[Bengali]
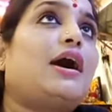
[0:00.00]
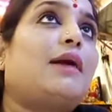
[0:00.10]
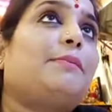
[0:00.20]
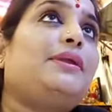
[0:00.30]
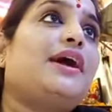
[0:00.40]

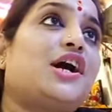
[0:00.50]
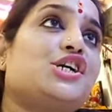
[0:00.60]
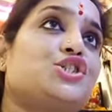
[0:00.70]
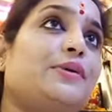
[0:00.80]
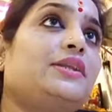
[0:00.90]
আপনি
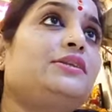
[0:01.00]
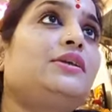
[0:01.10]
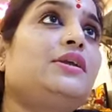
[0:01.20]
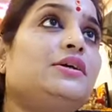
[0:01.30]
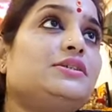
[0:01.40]
আসবেন
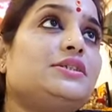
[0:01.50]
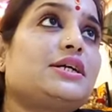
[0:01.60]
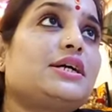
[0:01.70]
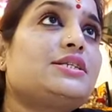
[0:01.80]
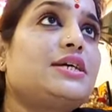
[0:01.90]
ঠিক
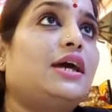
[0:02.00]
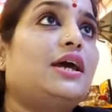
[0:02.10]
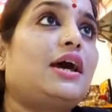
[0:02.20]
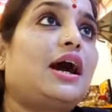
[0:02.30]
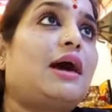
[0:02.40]
আছে
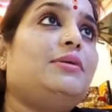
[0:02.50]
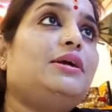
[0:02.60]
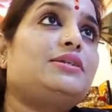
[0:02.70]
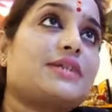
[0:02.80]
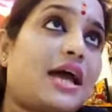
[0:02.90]
আমি
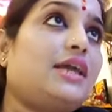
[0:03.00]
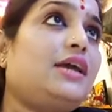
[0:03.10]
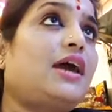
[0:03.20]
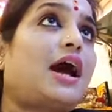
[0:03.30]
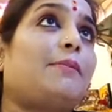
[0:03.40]
চাই
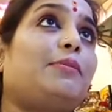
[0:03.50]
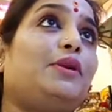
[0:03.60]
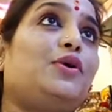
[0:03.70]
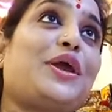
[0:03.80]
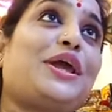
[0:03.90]
হ্যাঁ।
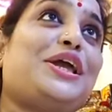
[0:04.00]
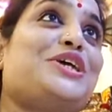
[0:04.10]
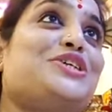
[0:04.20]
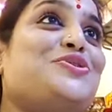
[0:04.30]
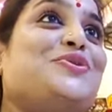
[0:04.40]
আপনিও এগিয়ে
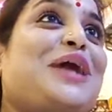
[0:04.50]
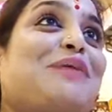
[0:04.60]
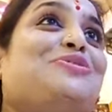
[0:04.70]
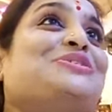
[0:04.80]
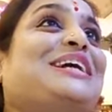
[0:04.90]
চলুন
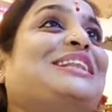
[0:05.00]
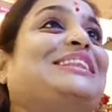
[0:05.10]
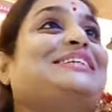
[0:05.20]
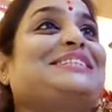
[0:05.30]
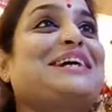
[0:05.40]
আমিও সাথে
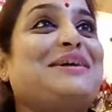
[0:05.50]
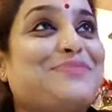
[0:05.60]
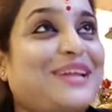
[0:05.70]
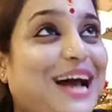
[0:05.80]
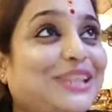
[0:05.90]
সাথে আপনার
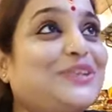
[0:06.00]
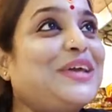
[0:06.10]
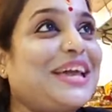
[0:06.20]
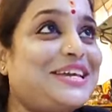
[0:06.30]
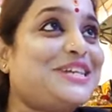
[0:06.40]
হাত ধরে
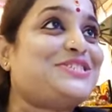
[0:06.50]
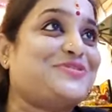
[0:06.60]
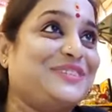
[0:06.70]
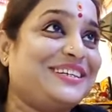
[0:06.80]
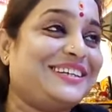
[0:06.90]
এগিয়ে
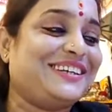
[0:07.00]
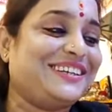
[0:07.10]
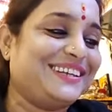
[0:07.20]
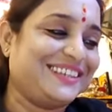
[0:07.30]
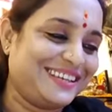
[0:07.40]
চলি
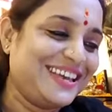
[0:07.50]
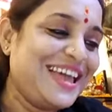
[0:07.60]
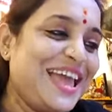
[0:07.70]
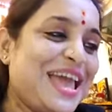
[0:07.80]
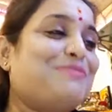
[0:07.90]

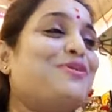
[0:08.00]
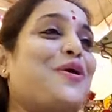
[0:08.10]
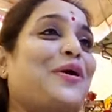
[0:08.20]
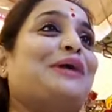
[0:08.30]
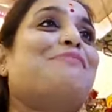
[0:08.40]
এবং
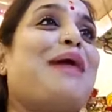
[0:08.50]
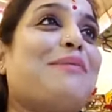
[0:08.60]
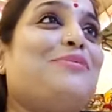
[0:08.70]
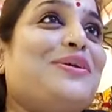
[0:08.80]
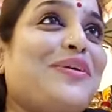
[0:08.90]
অনেক মা
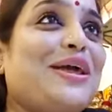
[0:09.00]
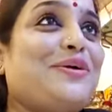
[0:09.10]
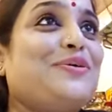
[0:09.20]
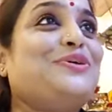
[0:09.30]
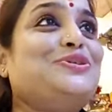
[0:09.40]
বোনেদের
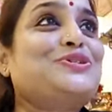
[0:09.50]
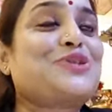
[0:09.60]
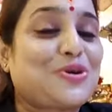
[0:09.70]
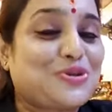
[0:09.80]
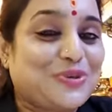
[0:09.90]
এগোনোর জন্য
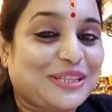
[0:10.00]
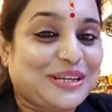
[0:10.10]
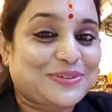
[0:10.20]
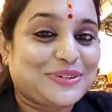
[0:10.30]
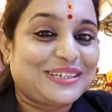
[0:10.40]
সহযোগিতা করি